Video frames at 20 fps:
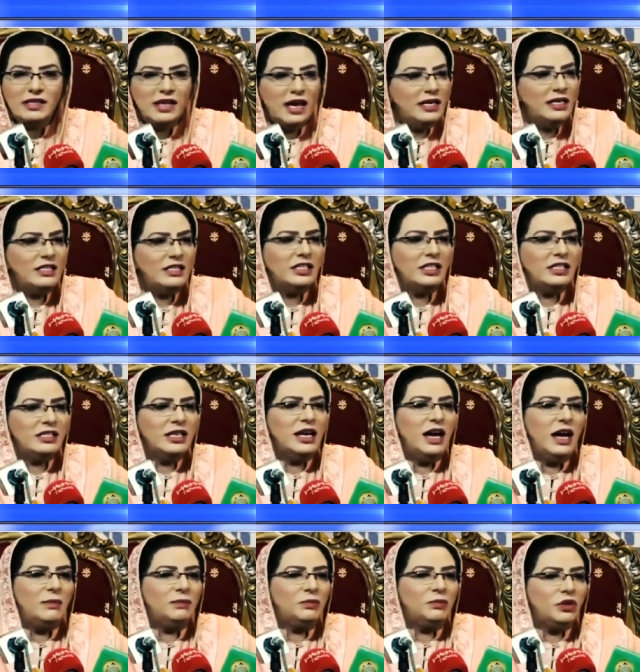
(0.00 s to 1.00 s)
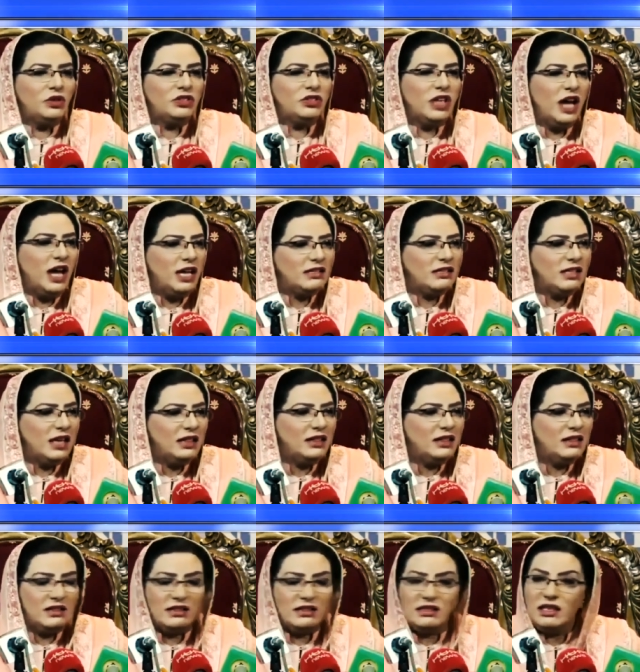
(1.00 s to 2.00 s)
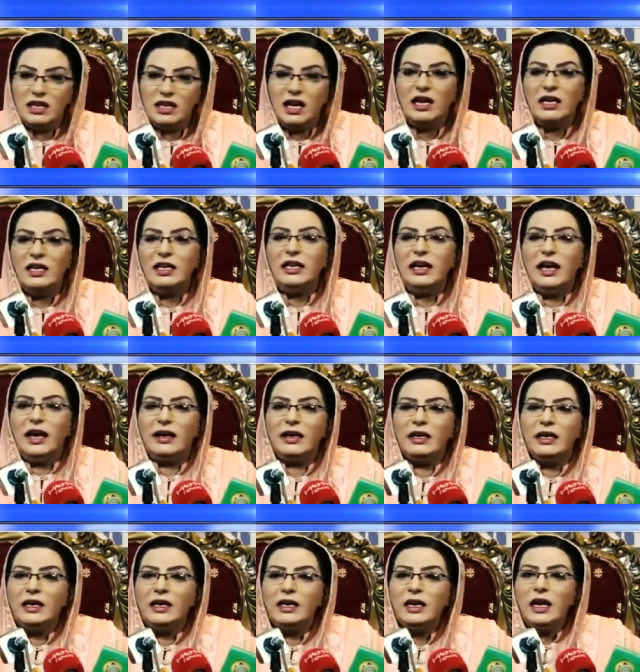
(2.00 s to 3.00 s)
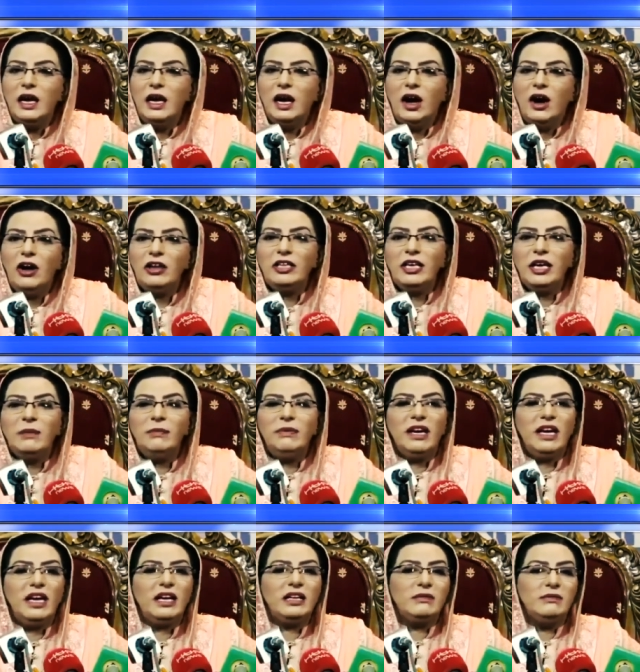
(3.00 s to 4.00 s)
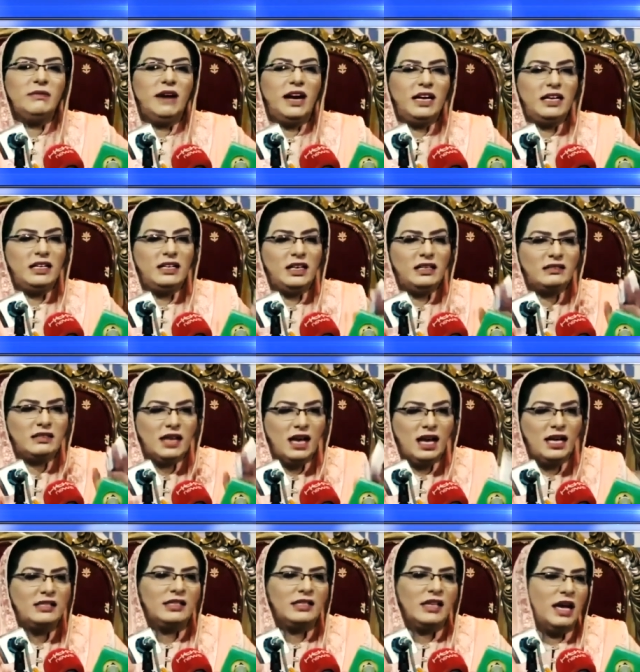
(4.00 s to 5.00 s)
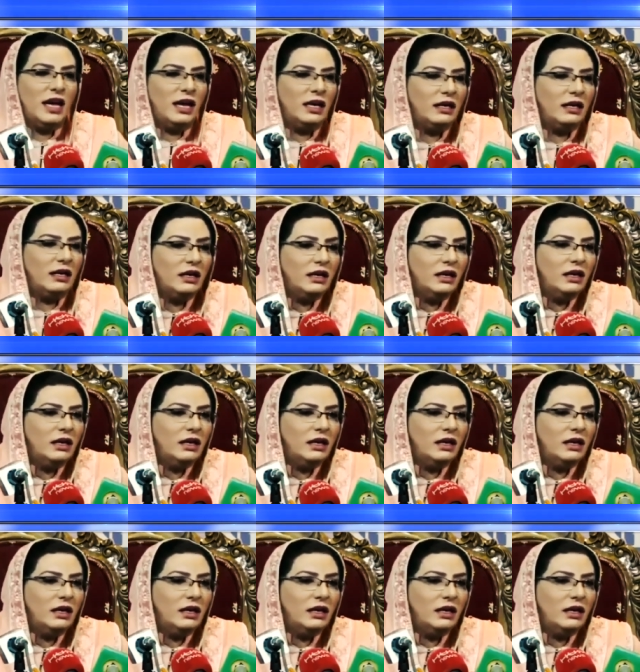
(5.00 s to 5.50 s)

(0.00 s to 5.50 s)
ये सारी चीजें आपको साथ साथ चलानी है और ये भी एक मेडिकल साइंस है